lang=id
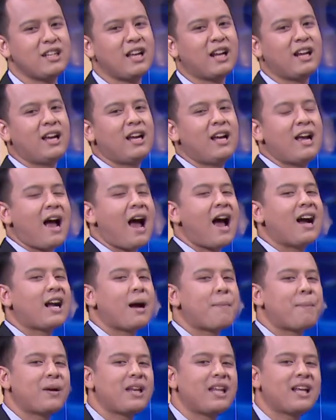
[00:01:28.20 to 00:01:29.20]
sendiri,
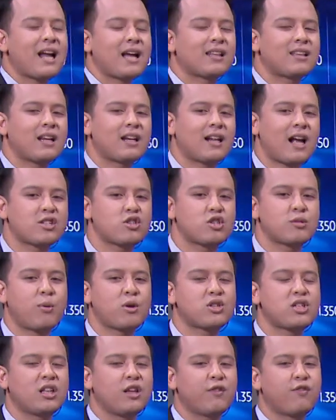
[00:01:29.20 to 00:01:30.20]
angka peningkatan kasus
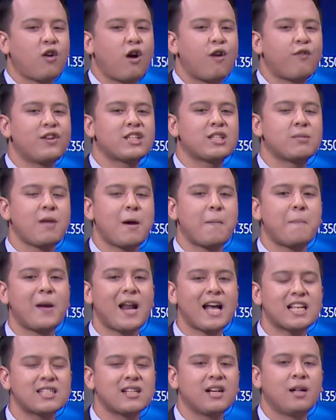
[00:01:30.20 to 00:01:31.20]
positif COVID-19
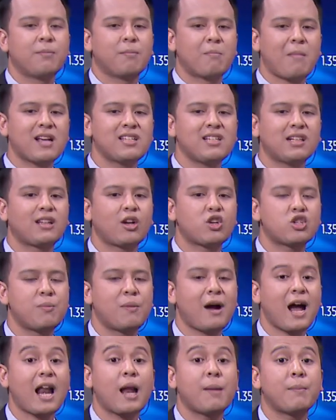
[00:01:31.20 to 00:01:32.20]
masih
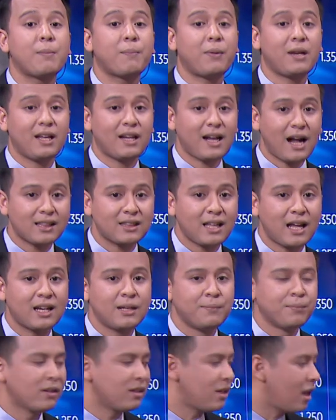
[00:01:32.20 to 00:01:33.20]
terus mengalami
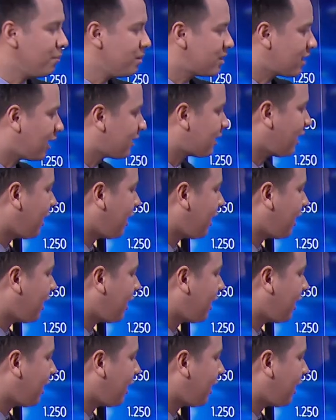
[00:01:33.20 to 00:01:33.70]
peningkatan. Dan bisa